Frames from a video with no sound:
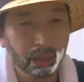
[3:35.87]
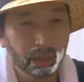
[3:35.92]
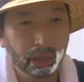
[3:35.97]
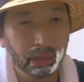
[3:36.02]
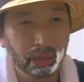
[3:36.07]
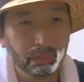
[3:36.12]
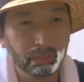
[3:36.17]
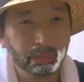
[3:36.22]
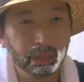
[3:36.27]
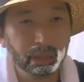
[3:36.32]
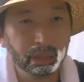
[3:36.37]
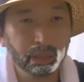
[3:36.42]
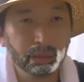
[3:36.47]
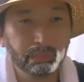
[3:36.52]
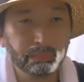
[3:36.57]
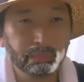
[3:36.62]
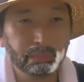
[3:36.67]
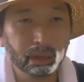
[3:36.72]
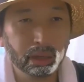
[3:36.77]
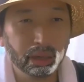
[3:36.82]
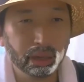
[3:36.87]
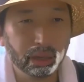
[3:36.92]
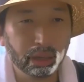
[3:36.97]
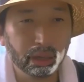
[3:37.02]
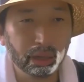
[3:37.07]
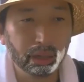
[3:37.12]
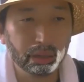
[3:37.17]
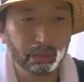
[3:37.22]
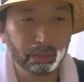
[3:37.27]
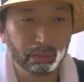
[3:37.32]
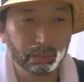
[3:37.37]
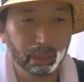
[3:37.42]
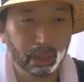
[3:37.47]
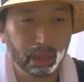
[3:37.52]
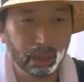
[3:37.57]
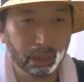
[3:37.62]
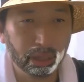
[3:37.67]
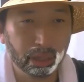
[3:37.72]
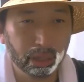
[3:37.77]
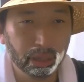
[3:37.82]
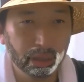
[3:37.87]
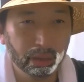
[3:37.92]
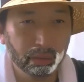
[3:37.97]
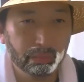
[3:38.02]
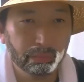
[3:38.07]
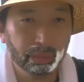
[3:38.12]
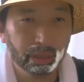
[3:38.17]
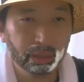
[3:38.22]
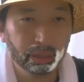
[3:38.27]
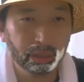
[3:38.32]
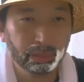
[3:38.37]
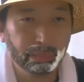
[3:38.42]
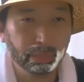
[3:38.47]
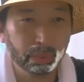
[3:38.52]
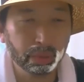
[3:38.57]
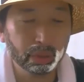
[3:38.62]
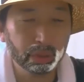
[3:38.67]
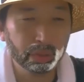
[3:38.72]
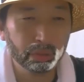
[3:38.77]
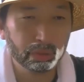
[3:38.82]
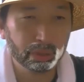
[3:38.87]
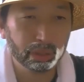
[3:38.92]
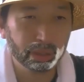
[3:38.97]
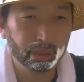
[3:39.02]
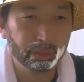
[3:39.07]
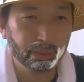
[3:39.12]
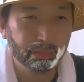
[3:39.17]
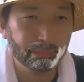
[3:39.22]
あのマイナンバーカードからマイナポイントに